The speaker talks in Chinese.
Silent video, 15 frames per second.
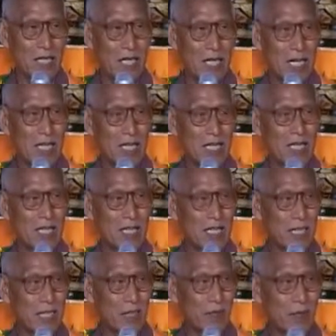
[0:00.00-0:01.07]
舍利
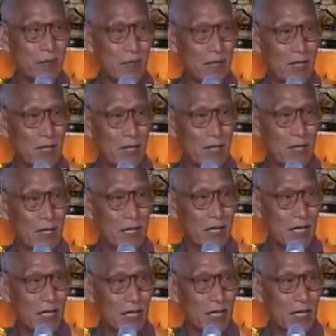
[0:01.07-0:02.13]
子
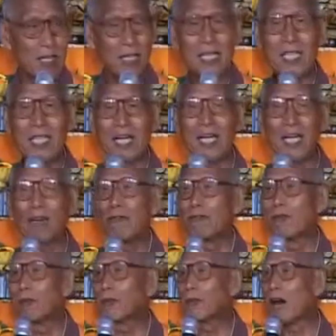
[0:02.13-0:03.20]
和舍利
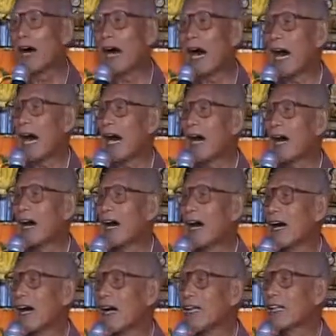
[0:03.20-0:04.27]
弗不同啊，
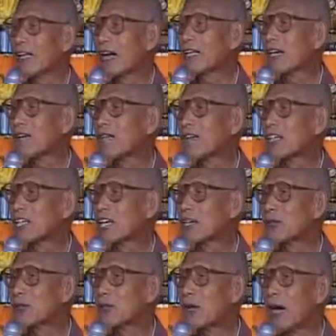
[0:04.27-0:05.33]
大家分
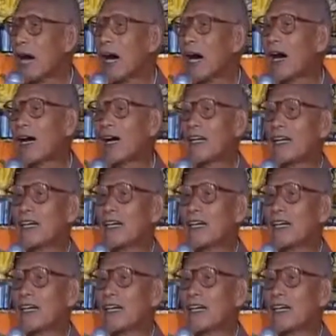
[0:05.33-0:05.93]
清楚啊。